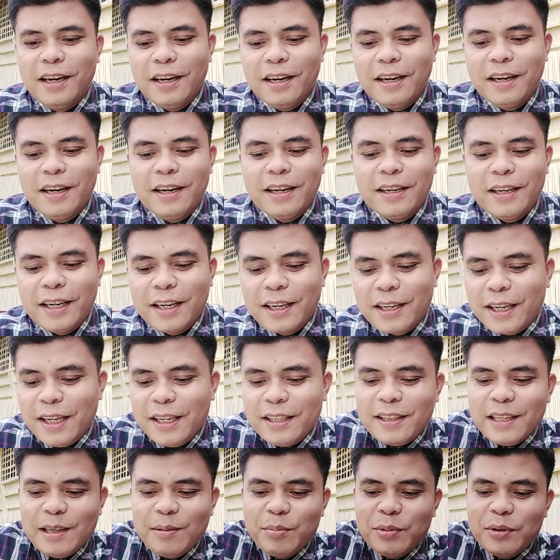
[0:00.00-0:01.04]
ah, nang
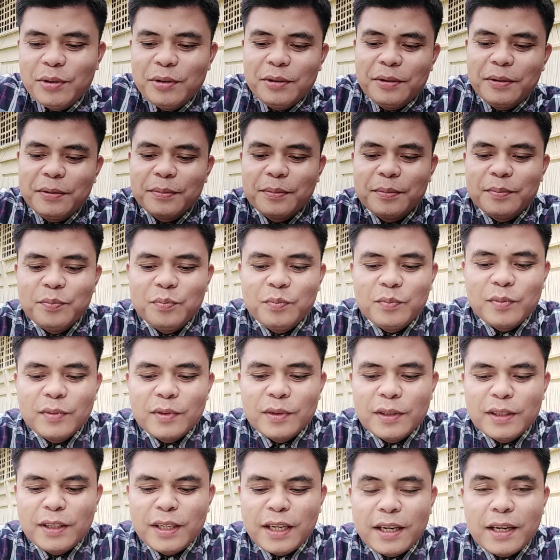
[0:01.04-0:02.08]
nahitabo
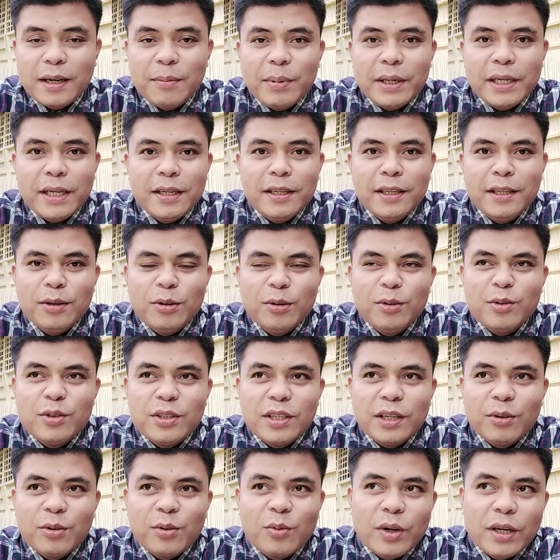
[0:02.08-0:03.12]
nakabayad hinoon
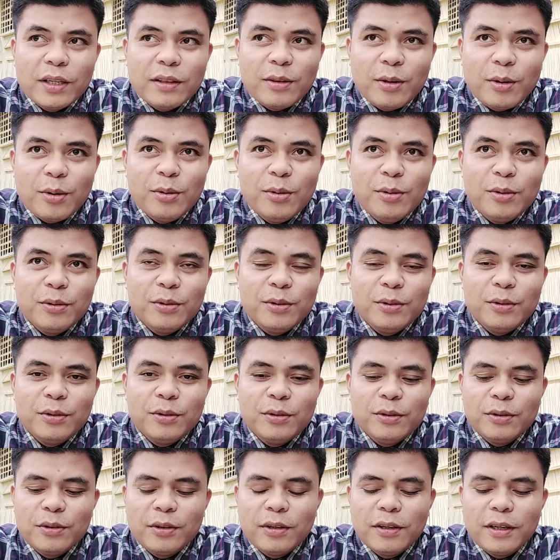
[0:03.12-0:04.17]
siya og
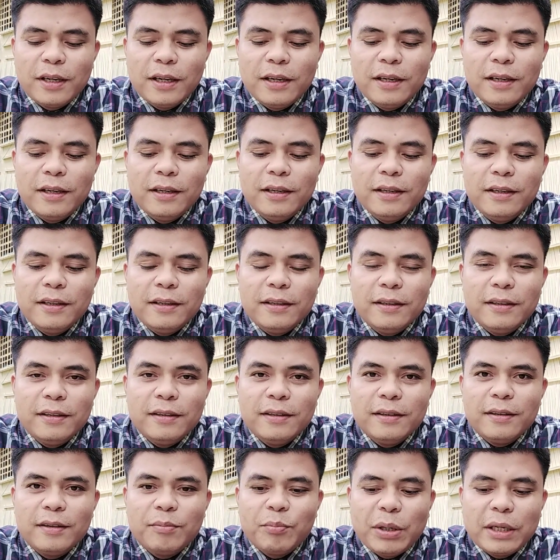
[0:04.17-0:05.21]
4 kay
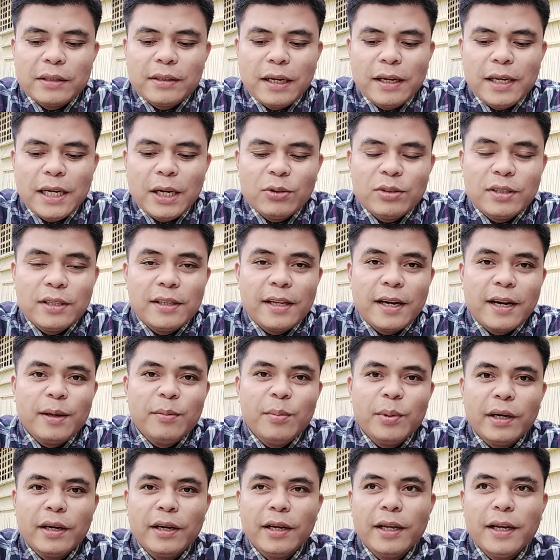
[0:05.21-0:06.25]
pagtanaw sa
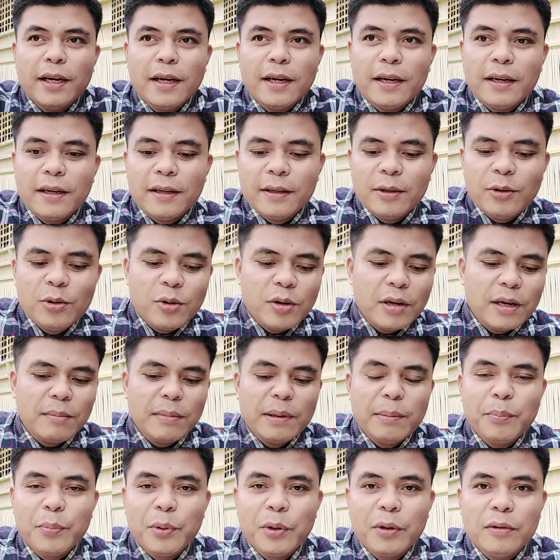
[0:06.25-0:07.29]
driver niya duha
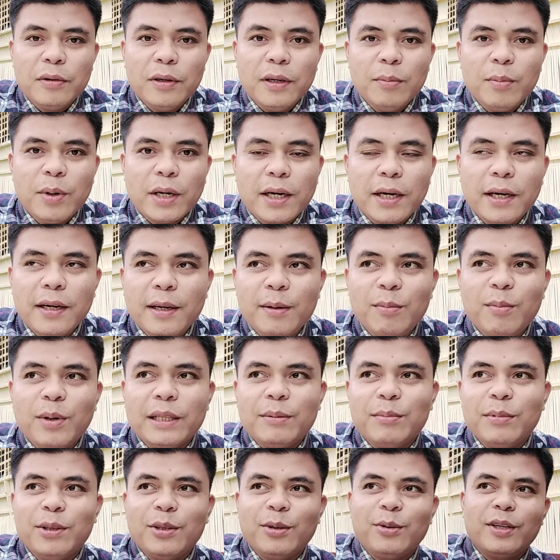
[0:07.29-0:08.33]
man pod di ba kay
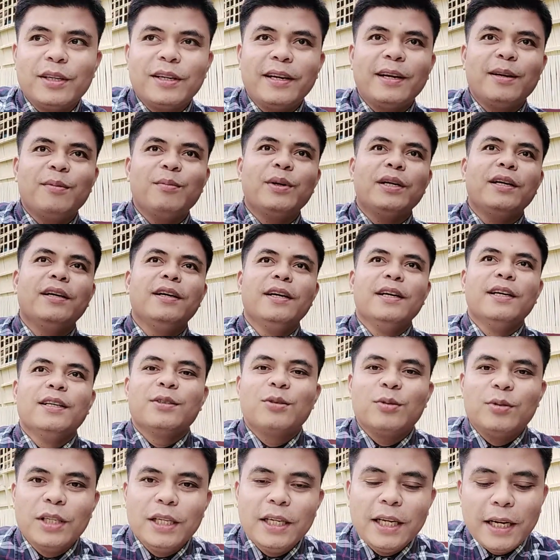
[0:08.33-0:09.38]
libat man tong driver
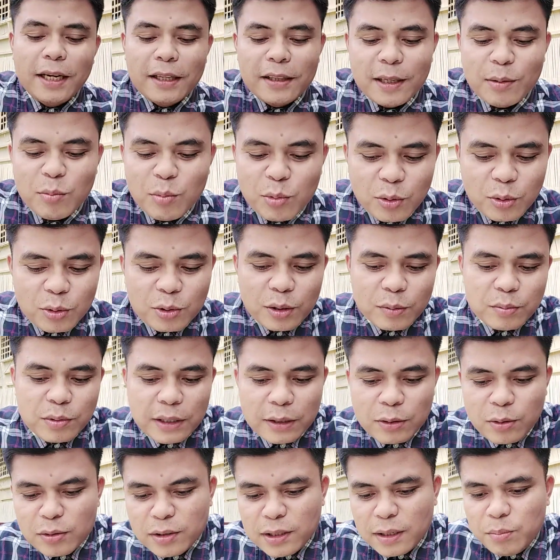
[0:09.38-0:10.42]
so dinhi lang ta mukutob
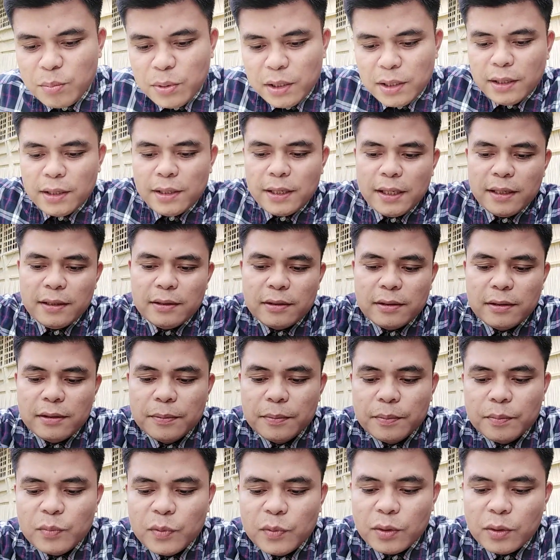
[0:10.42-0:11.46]
sa atong sambingay guys
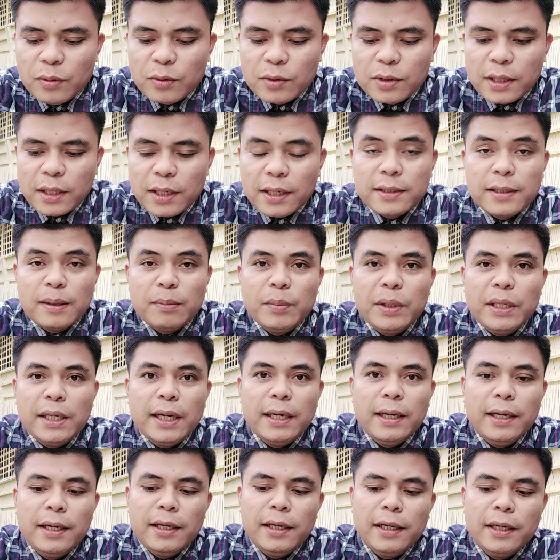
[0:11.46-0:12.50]
sa
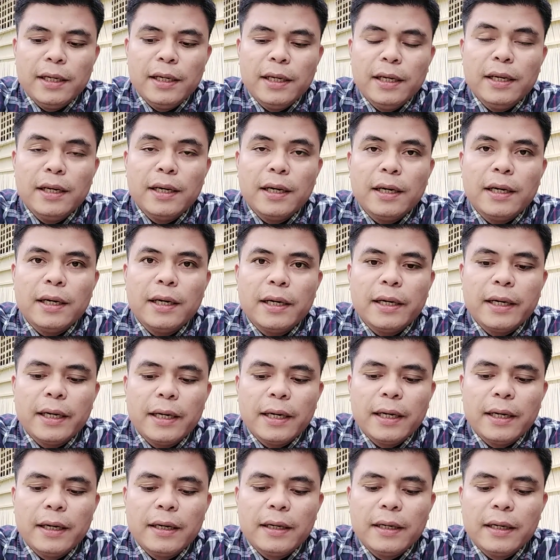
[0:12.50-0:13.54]
kasambingay lang kini nga nag
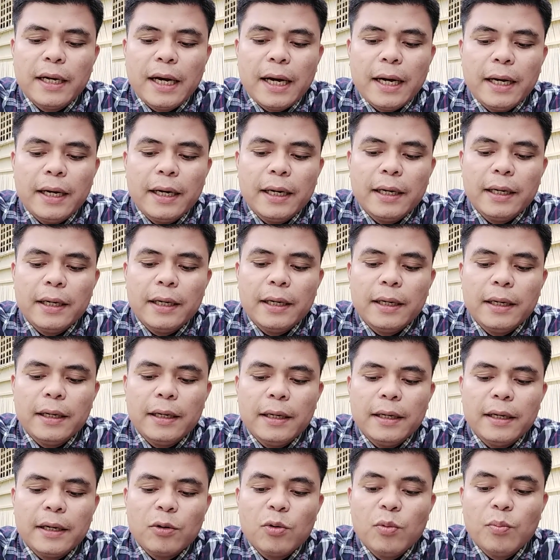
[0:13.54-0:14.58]
naay
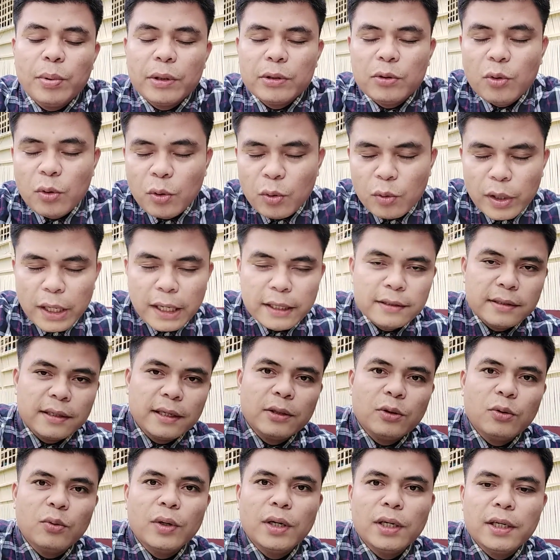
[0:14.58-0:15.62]
dakong pagtulunan sa
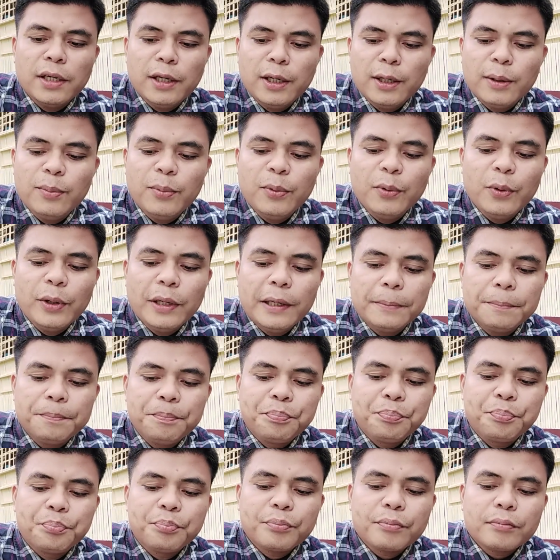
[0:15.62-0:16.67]
ato ang kinabuhi
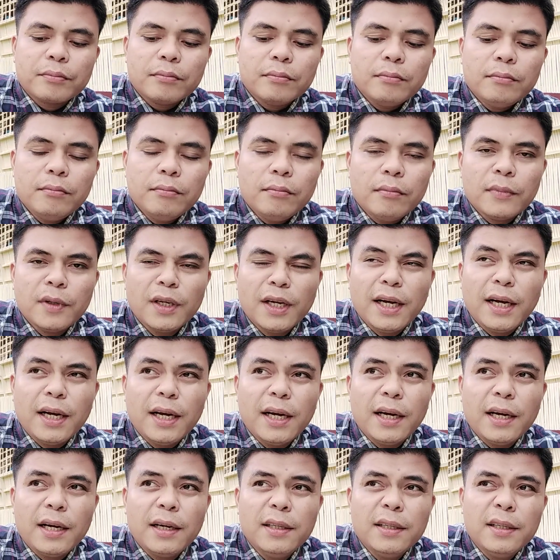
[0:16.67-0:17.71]

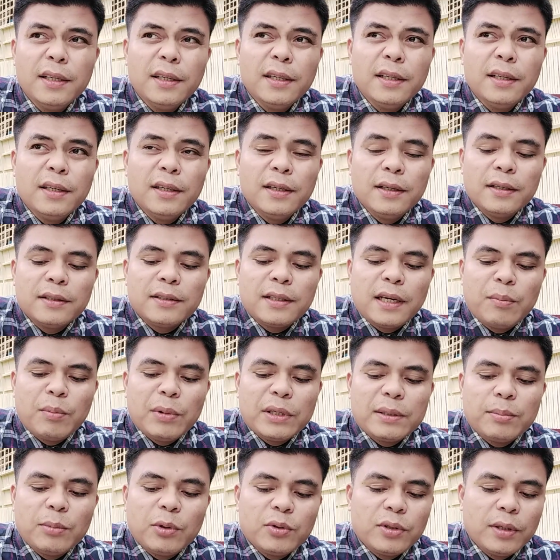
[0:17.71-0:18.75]
nga sama
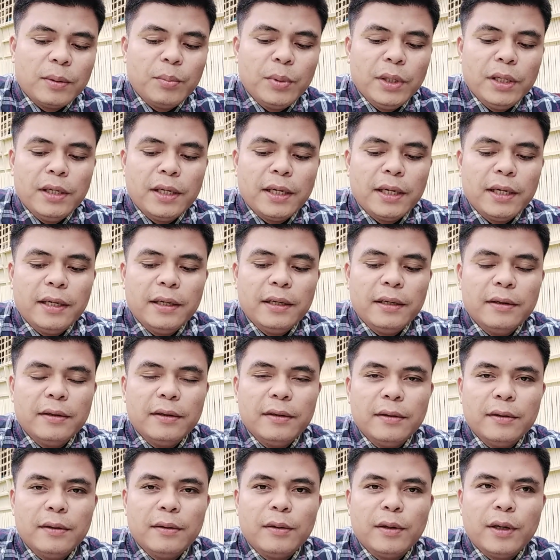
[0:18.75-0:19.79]
sa maong sambingay
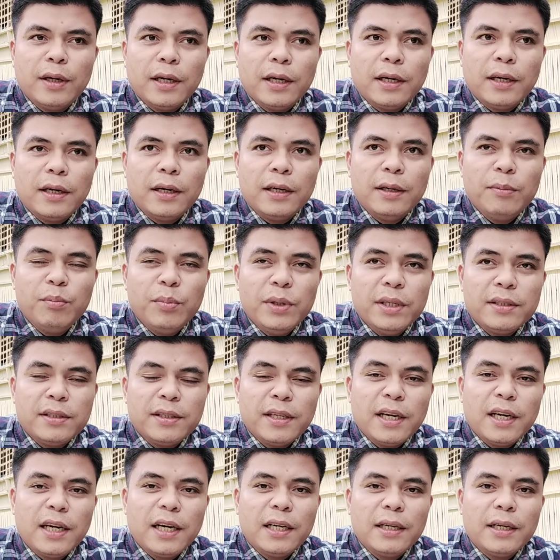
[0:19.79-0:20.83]
nga imbes
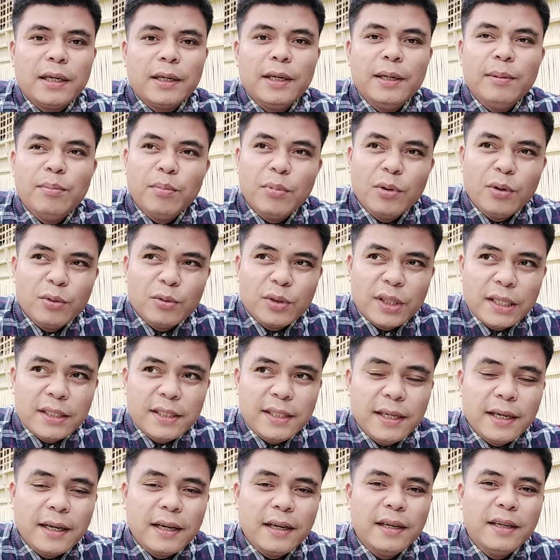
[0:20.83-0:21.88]
nga nang limbong ta
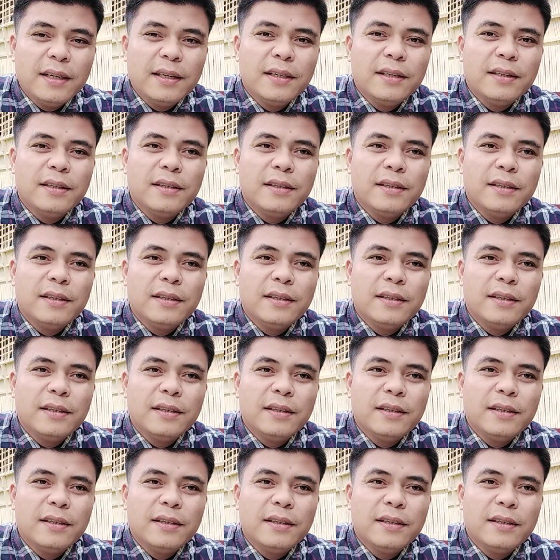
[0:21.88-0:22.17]
siya